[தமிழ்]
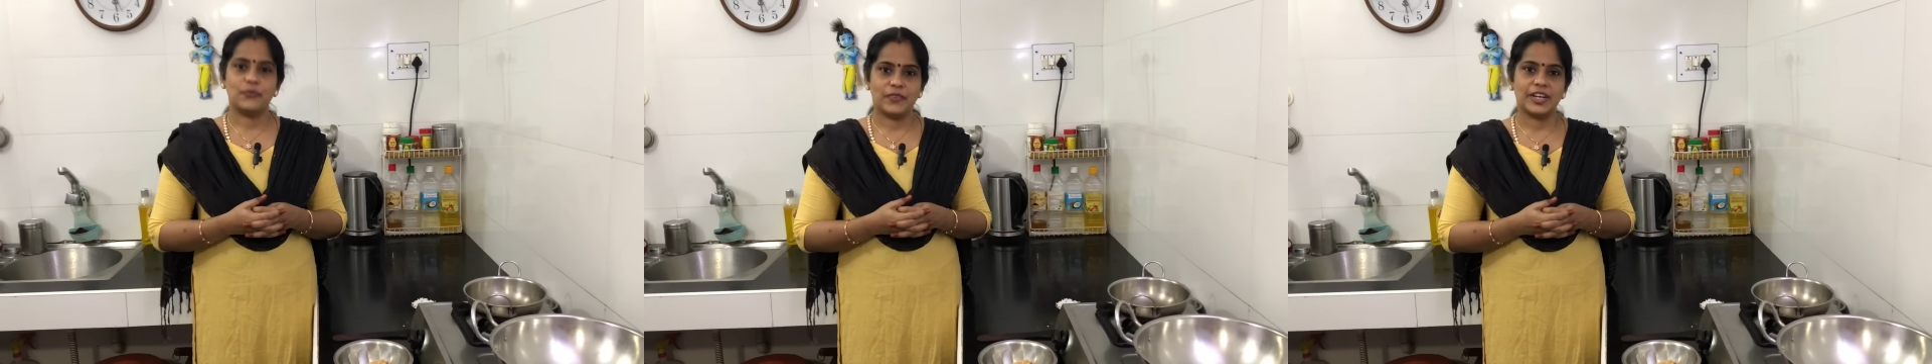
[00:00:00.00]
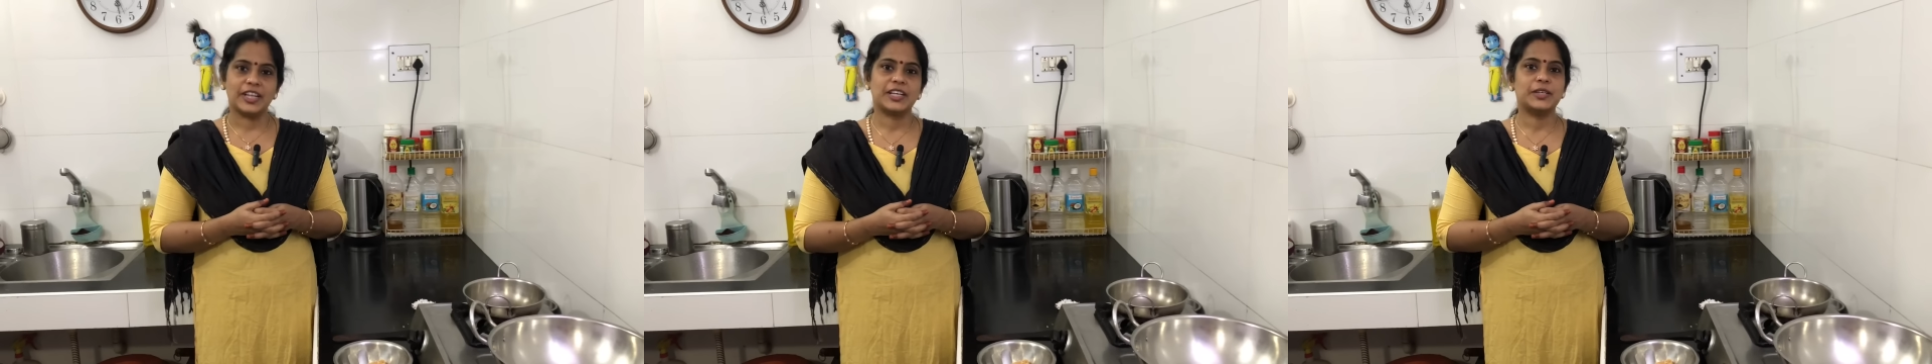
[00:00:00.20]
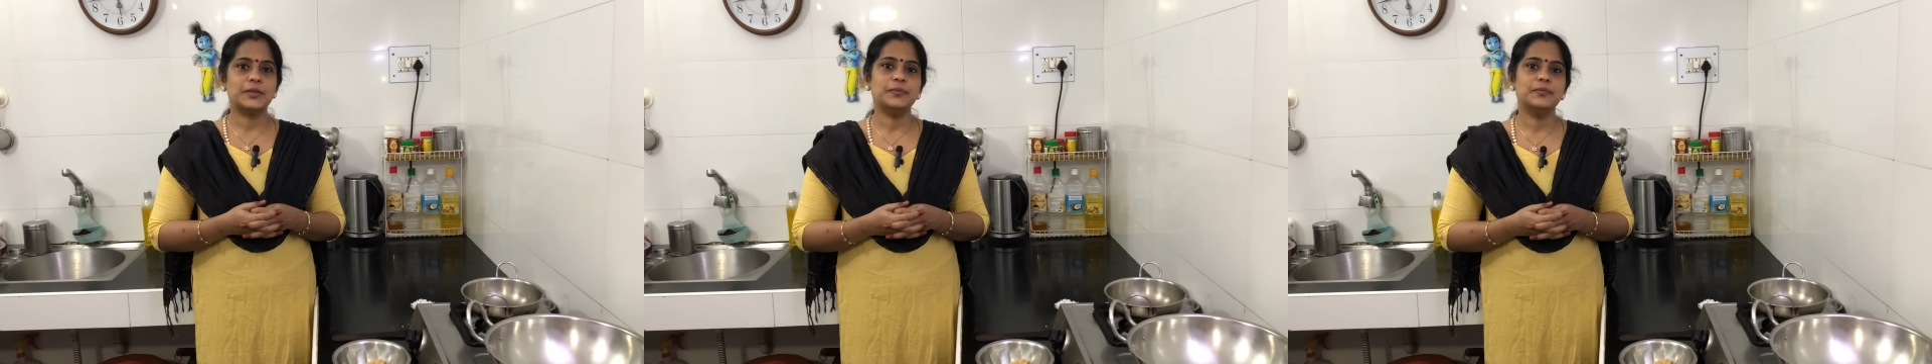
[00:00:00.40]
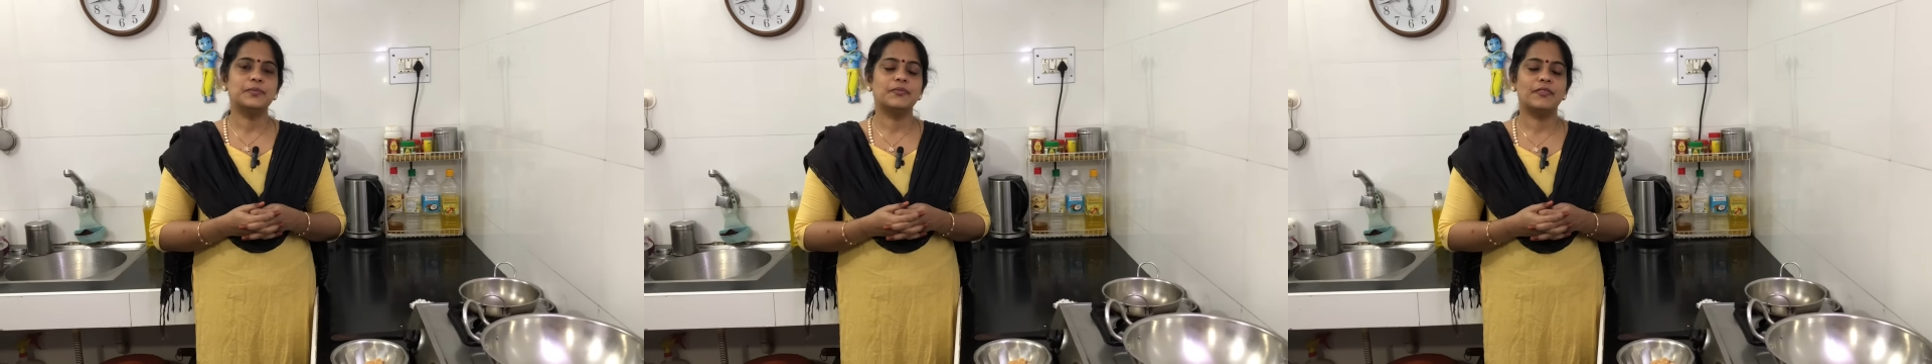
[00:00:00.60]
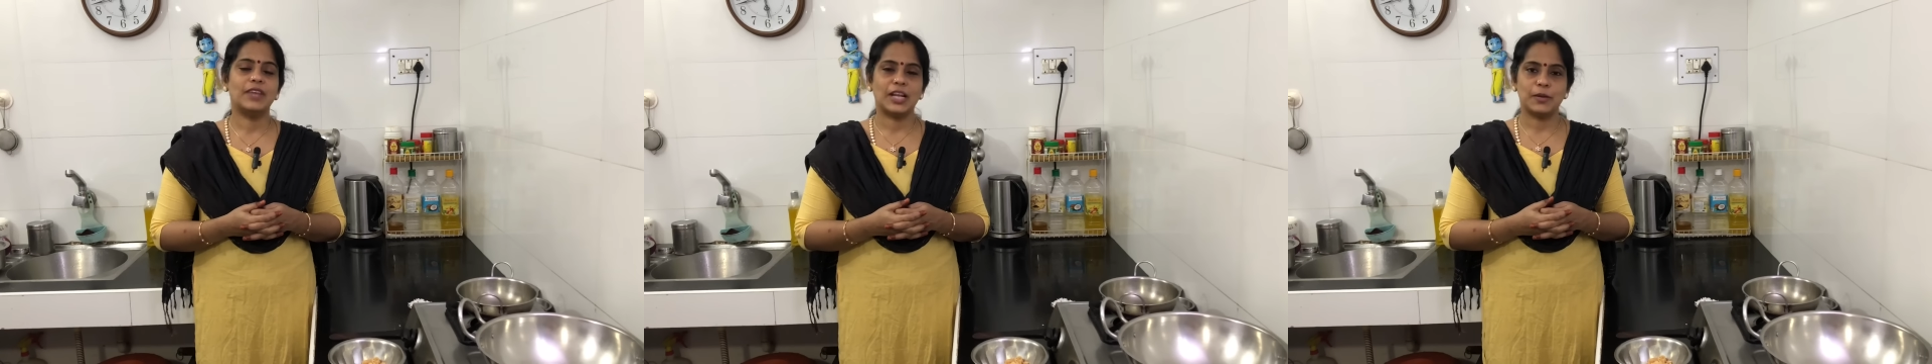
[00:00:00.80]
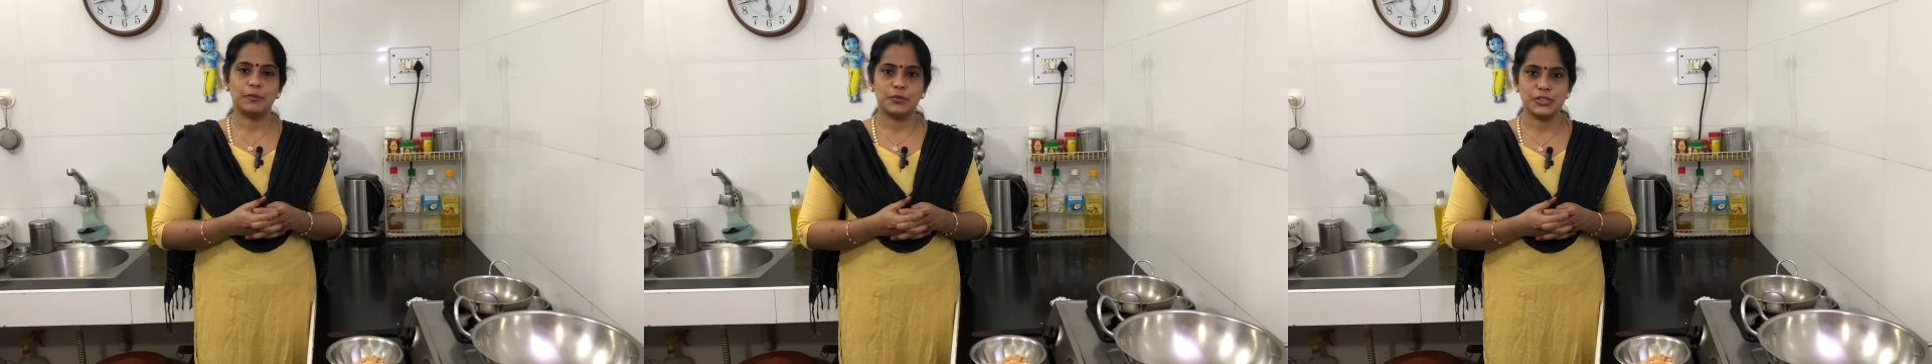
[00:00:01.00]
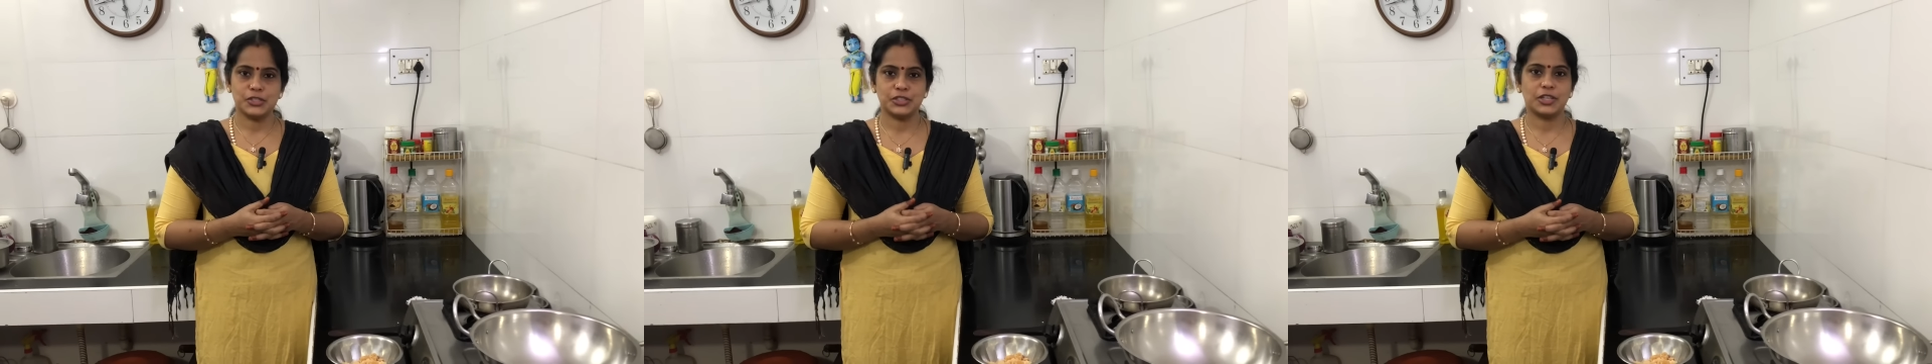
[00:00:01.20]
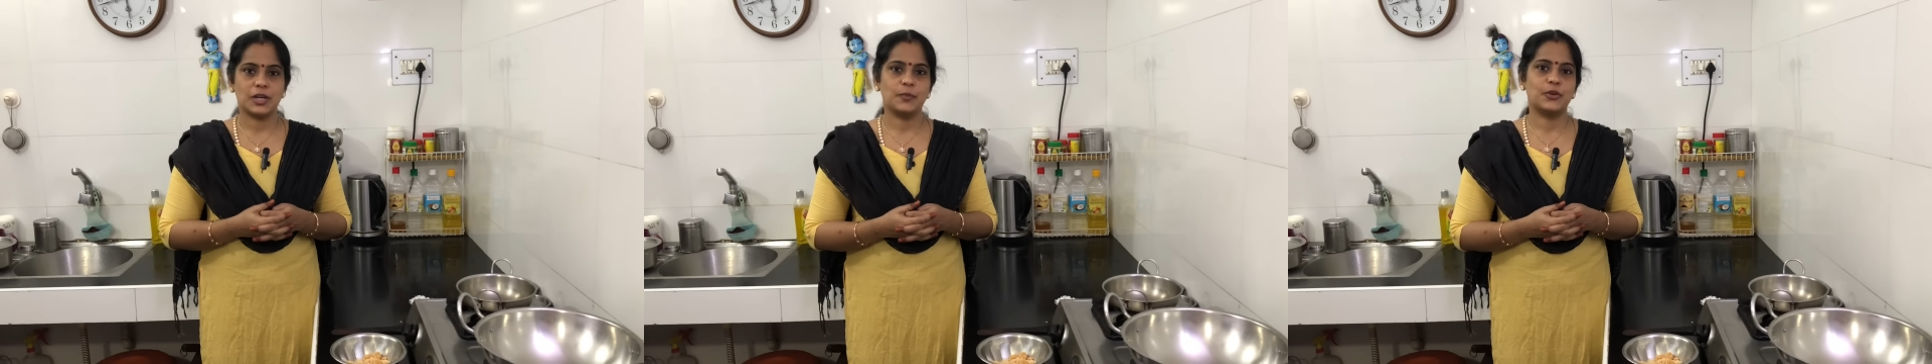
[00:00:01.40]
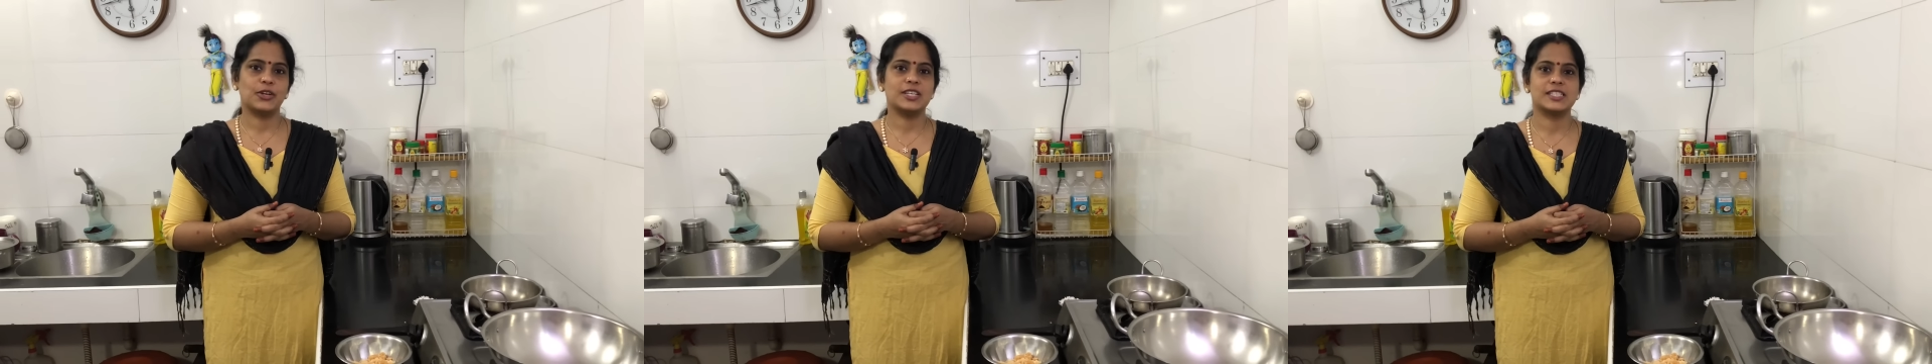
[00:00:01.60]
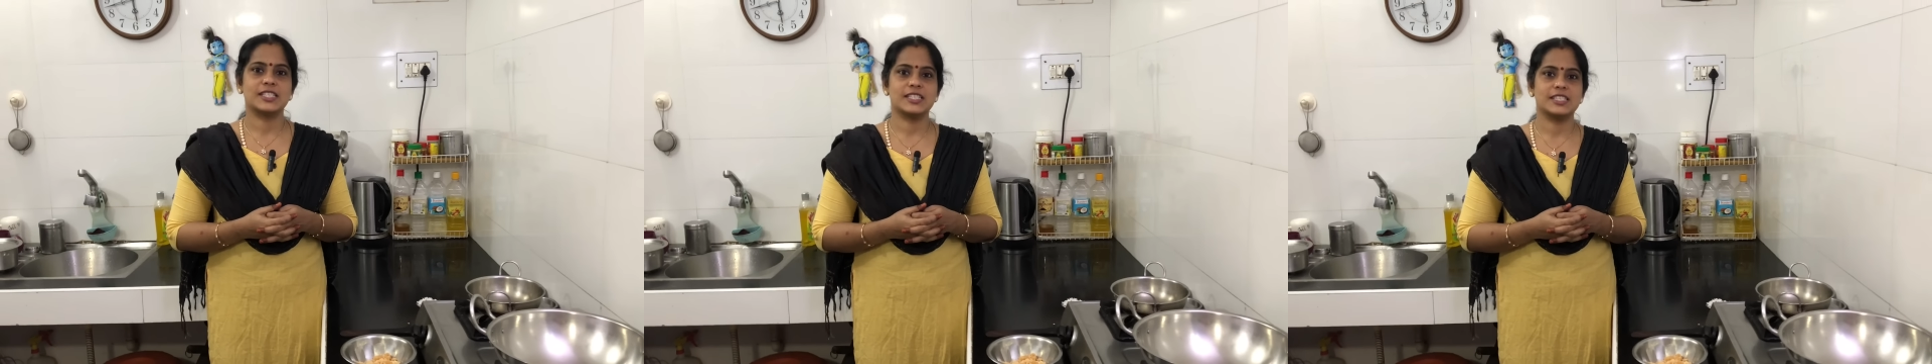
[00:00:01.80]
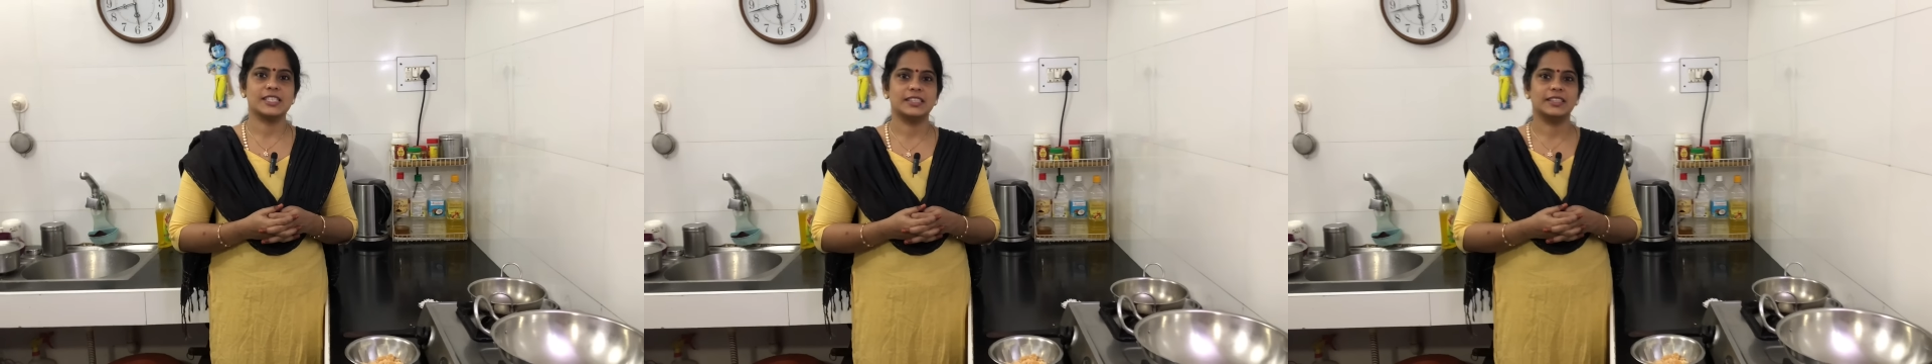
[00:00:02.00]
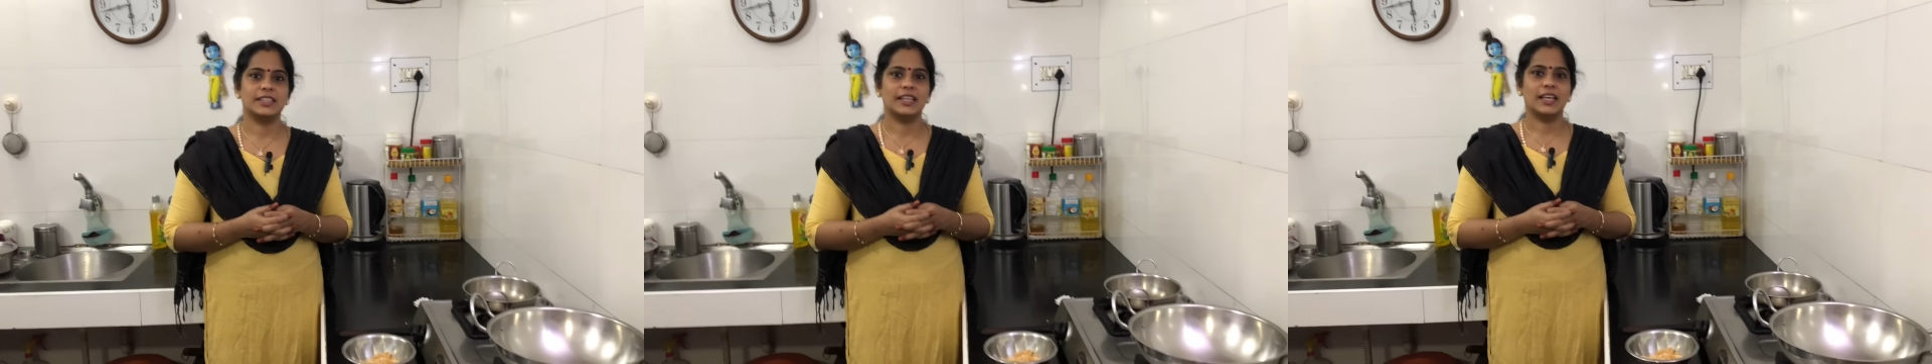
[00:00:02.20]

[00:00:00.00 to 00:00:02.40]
வணக்கம் வெல்கம் டு சித்ரா முரளிஸ் கிச்சன்